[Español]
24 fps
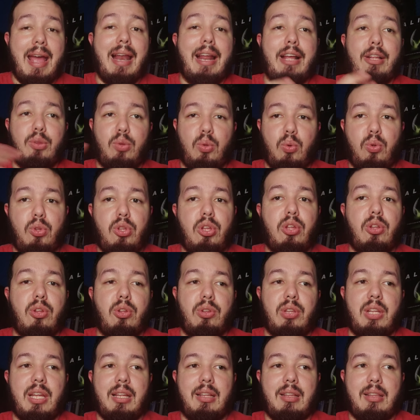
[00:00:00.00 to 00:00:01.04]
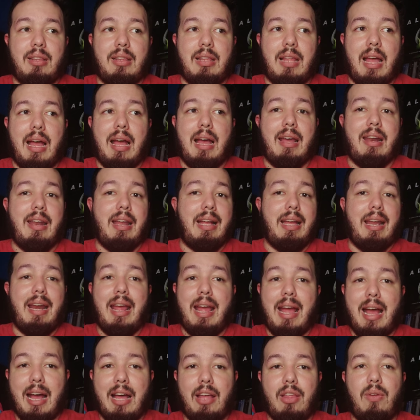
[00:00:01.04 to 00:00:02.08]
el estudio donde está está
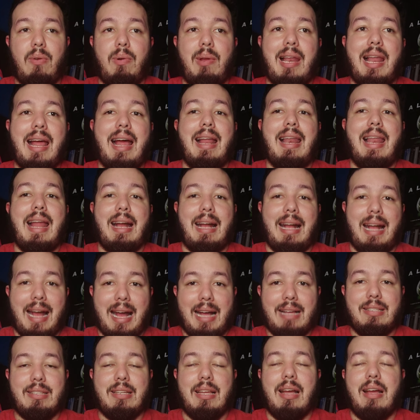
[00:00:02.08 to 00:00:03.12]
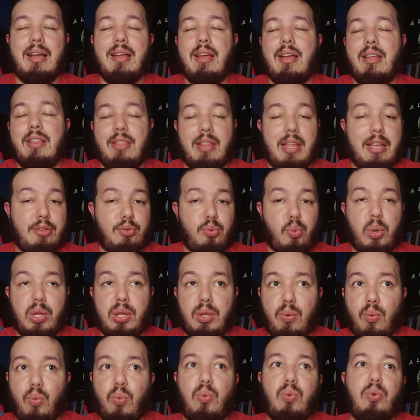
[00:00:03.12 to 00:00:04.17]
recreado, ¿verdad? La casa de
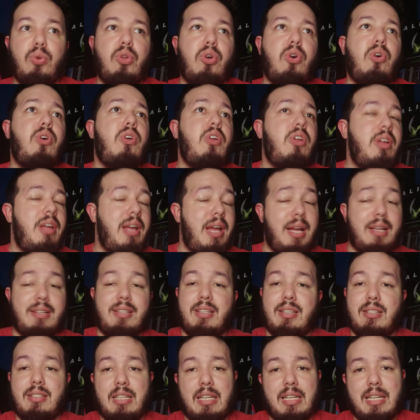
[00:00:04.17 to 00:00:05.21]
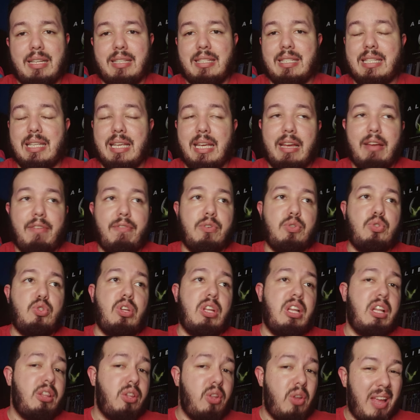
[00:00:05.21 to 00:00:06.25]
Screen 1, esa escena sigue
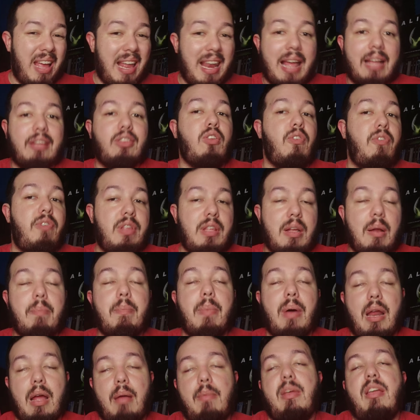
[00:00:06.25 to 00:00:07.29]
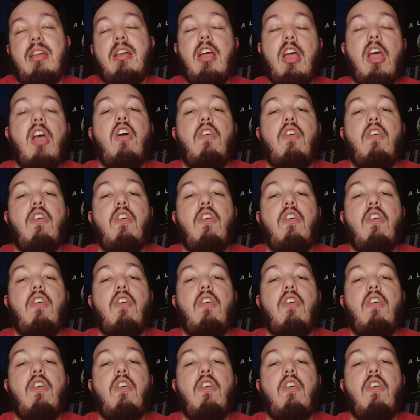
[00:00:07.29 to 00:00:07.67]
funcionando y el acto final para mí